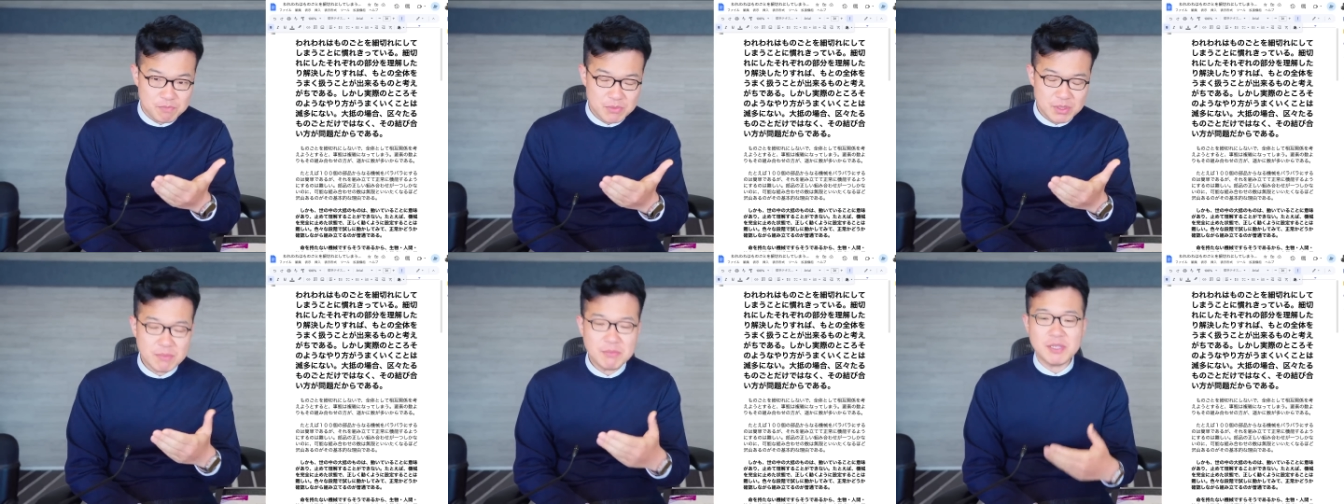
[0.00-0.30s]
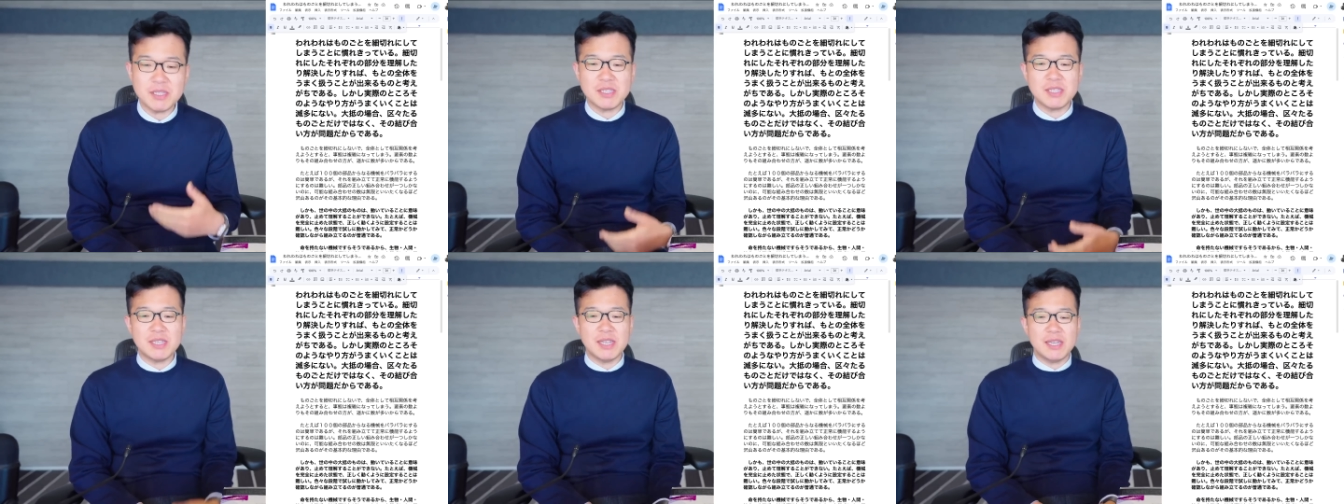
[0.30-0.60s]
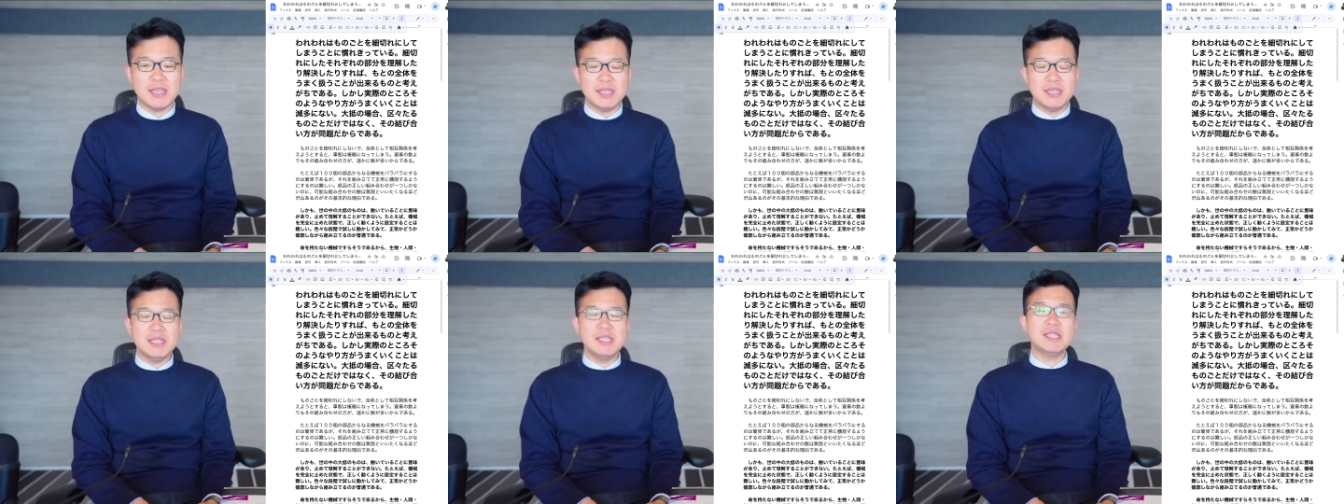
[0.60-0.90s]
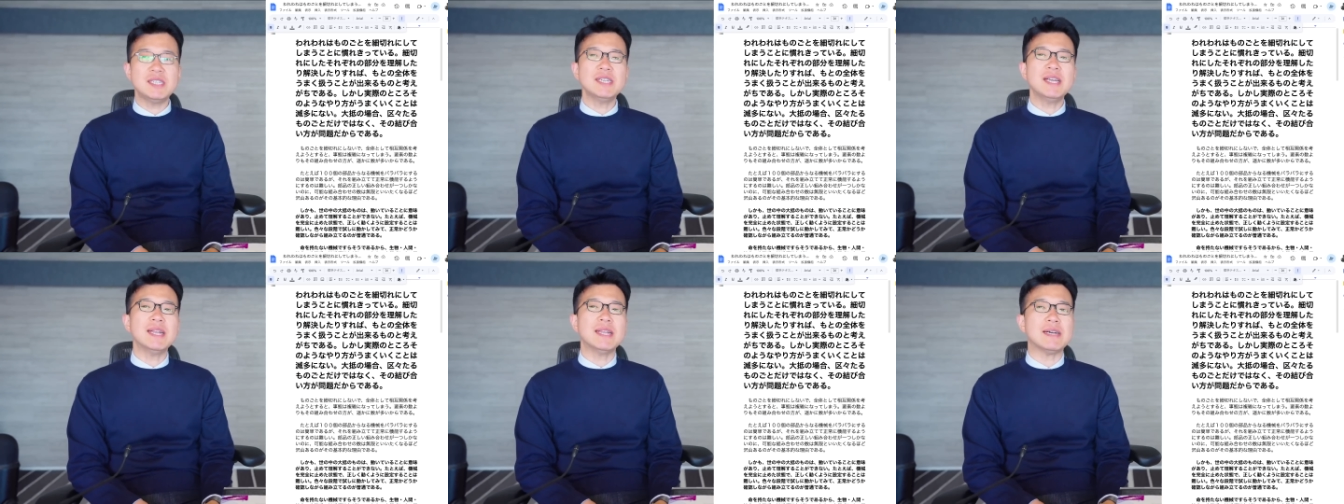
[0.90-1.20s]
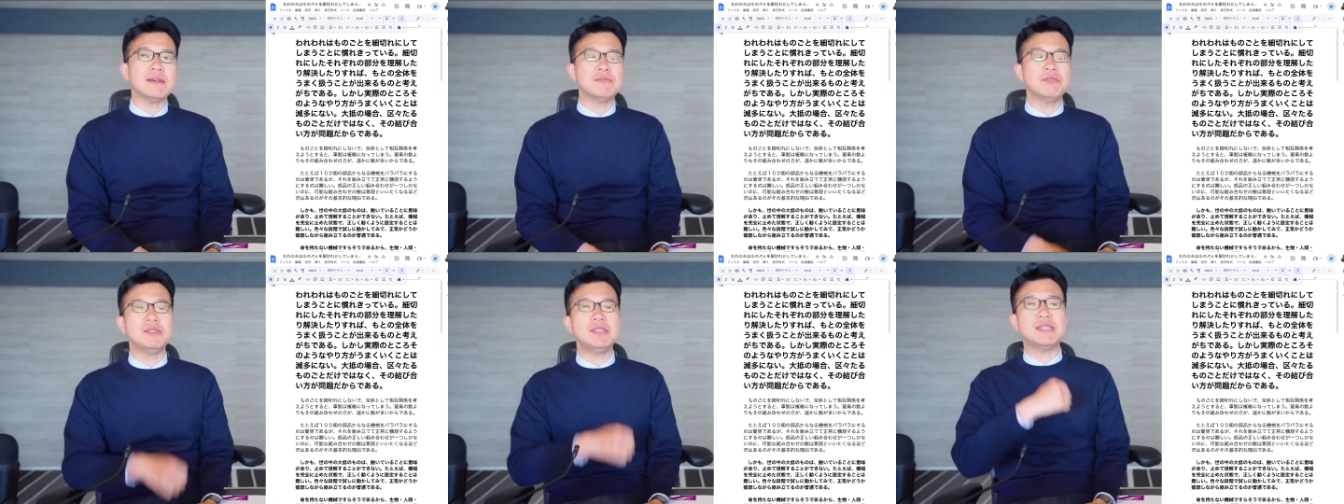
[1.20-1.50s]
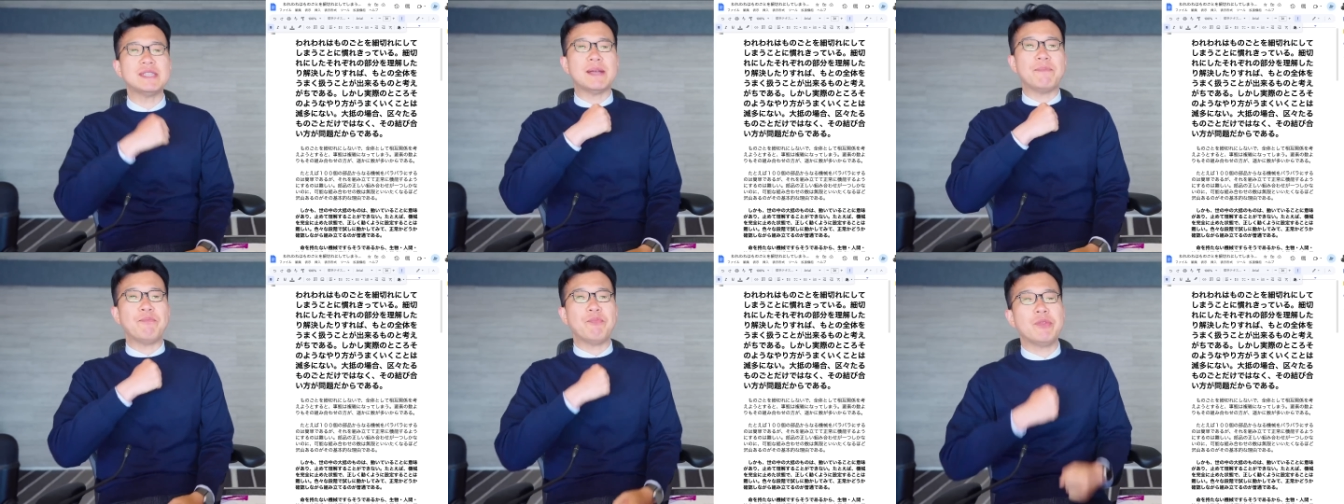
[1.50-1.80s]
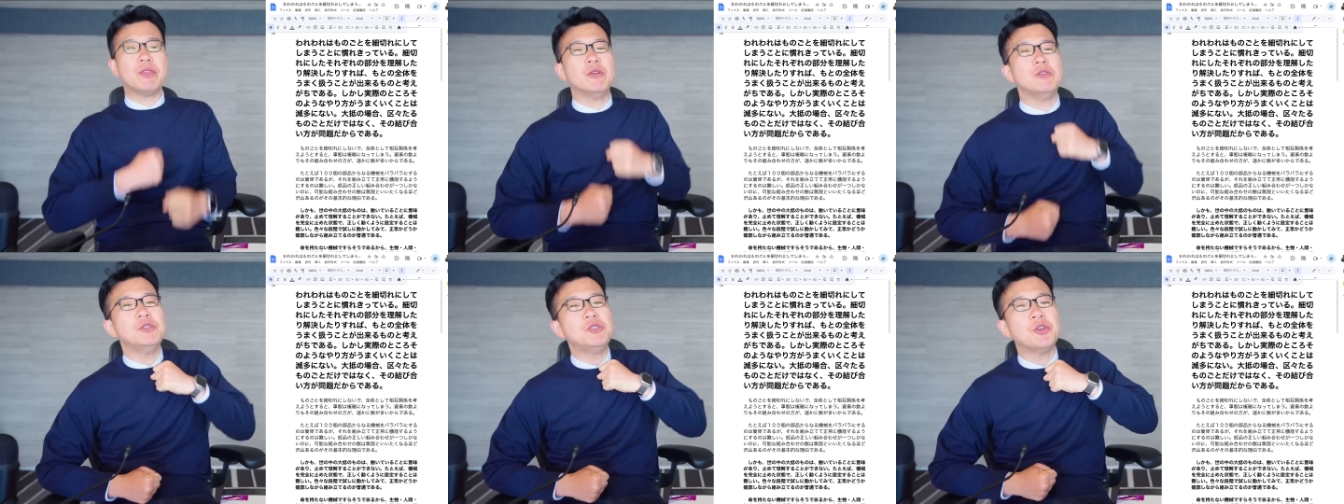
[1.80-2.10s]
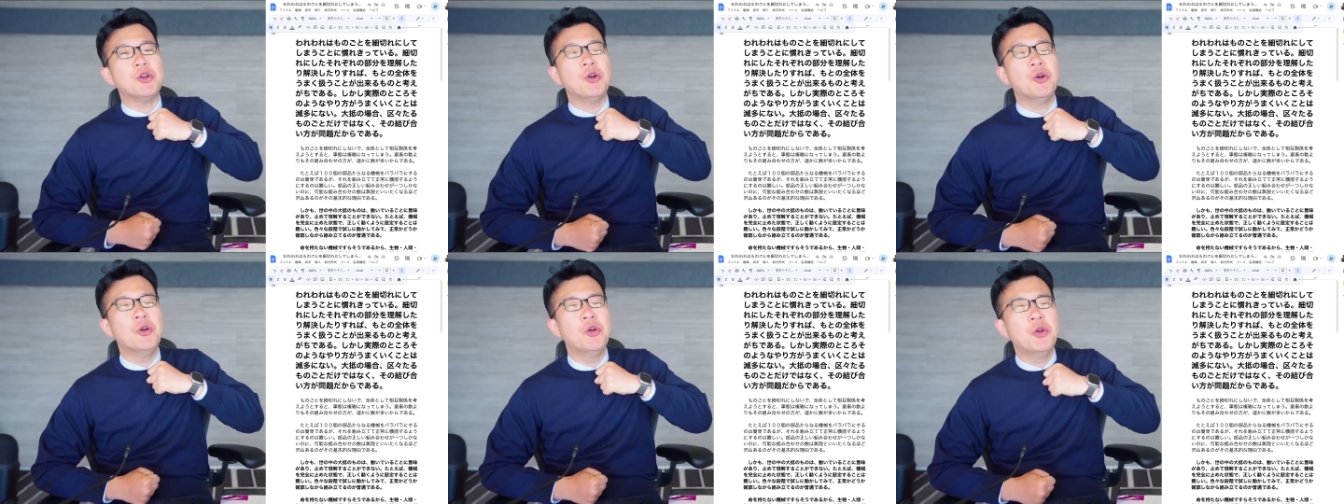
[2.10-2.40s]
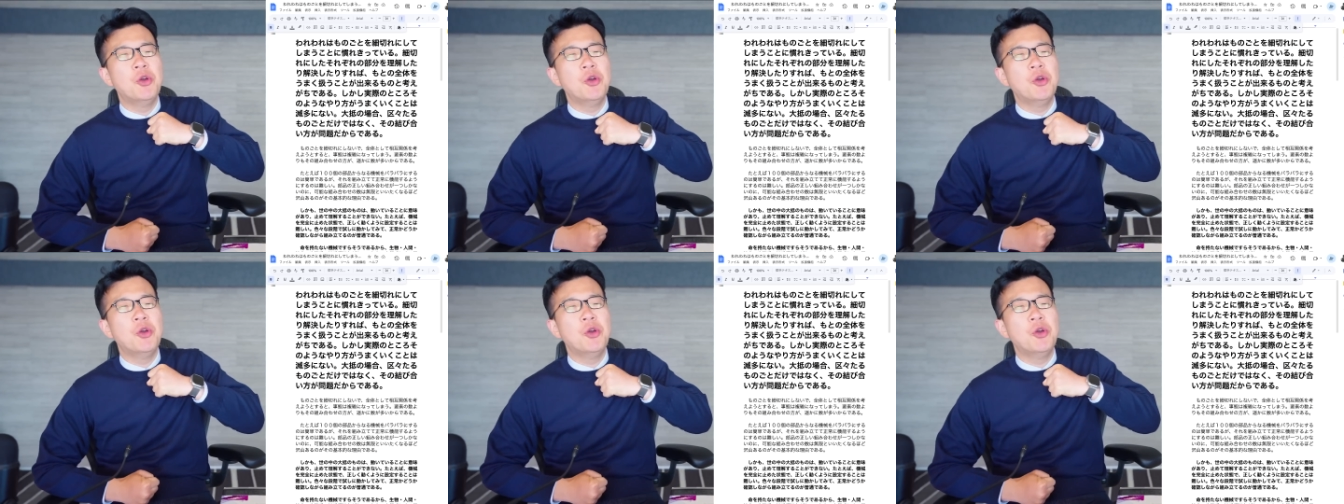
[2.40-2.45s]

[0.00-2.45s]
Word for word: でもですね、一から富士山、よいしょ、